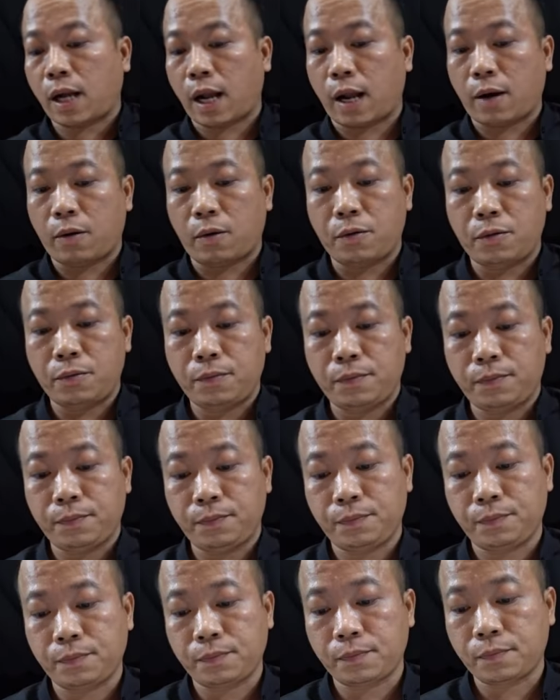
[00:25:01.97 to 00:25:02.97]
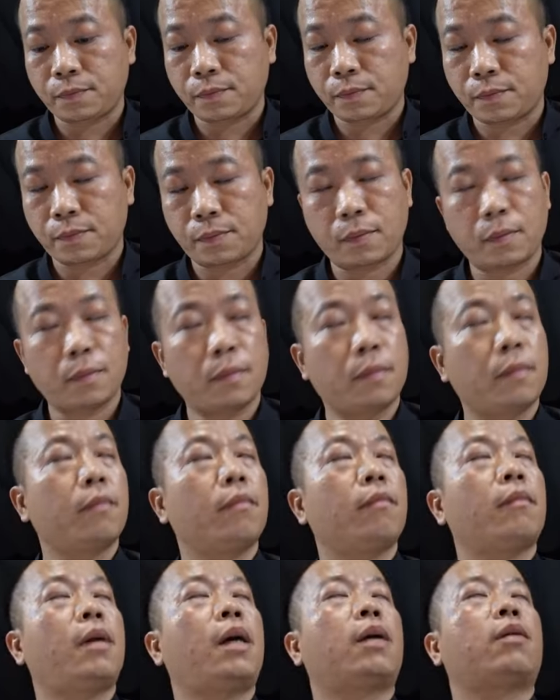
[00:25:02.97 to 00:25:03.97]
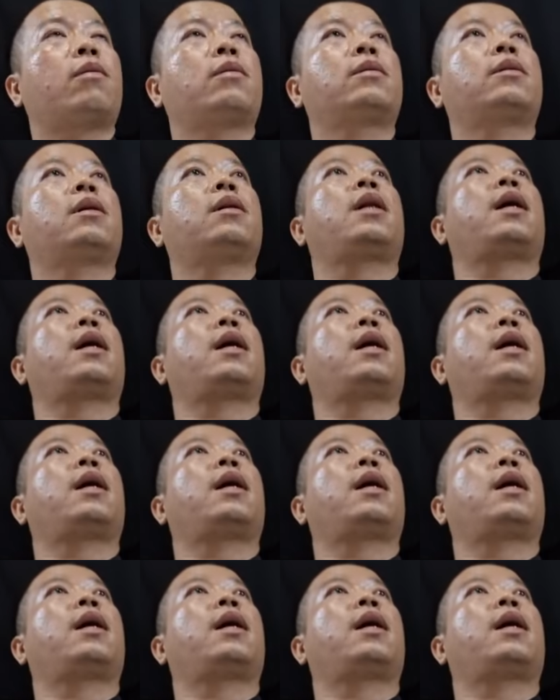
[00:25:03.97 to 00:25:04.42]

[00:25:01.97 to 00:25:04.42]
cao bệnh con rất